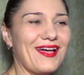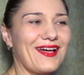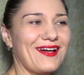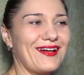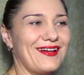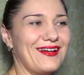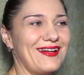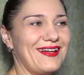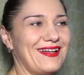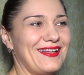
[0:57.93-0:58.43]

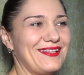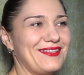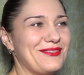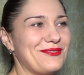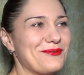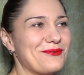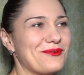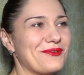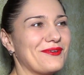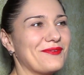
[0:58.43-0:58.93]
А,
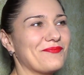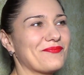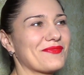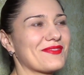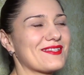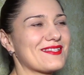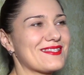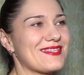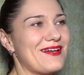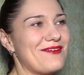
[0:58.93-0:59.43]
но
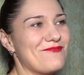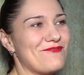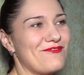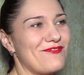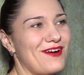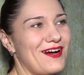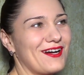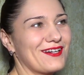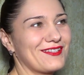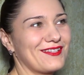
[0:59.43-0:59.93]
сам
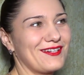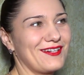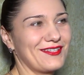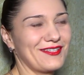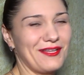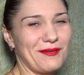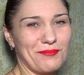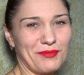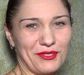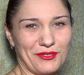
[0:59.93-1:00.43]
факт,
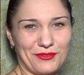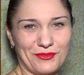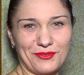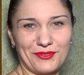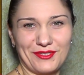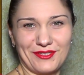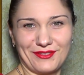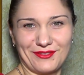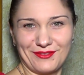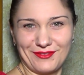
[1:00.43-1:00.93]
когда
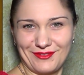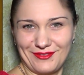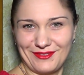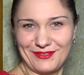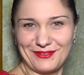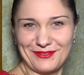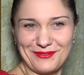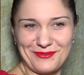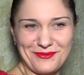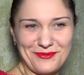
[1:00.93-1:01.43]
приходят
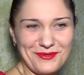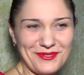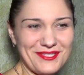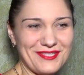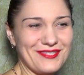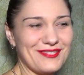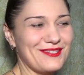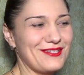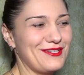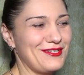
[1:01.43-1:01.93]
э,
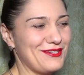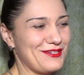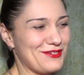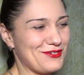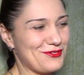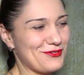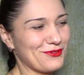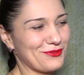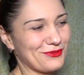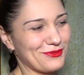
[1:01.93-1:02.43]
гости или
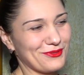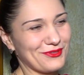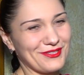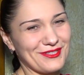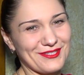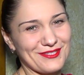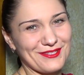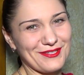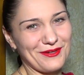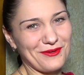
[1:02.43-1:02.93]
еще кто-то
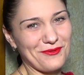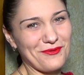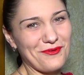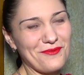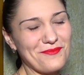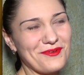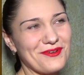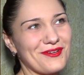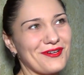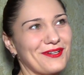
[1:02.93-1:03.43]
из
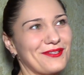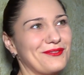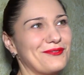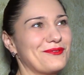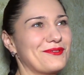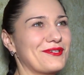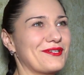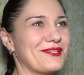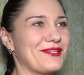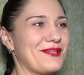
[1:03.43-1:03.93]
знакомых, которые